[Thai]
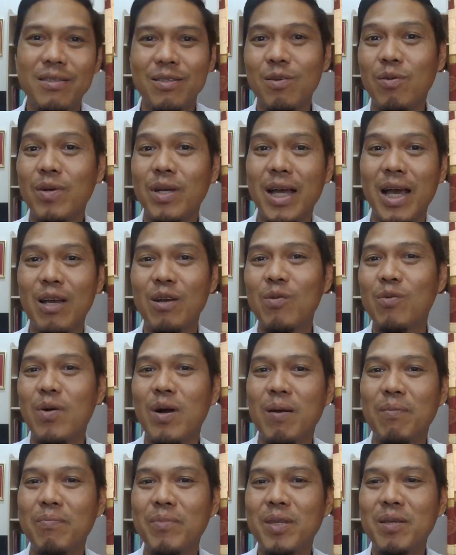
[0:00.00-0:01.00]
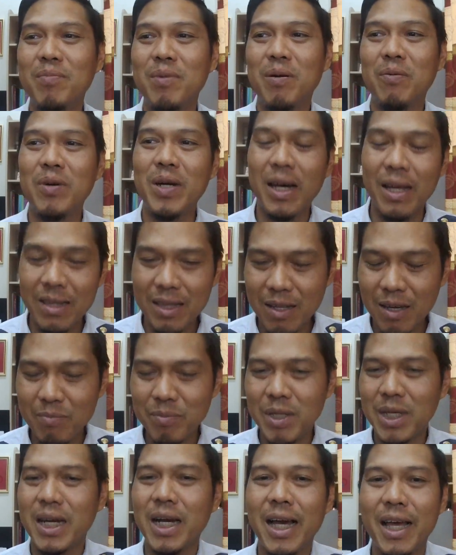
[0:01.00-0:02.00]
ต้องการความที่แบบว่าเอา
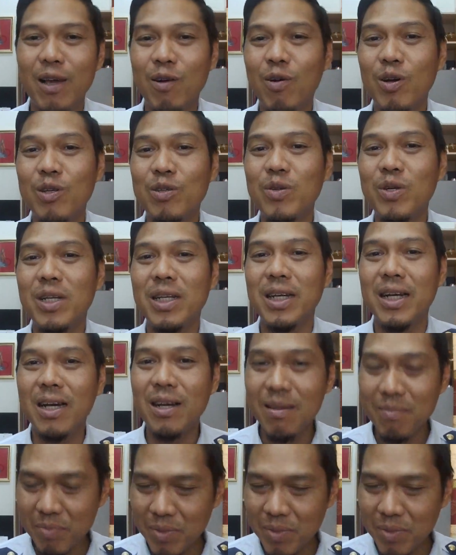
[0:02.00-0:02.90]
มีใครคอยช่วยเหลือ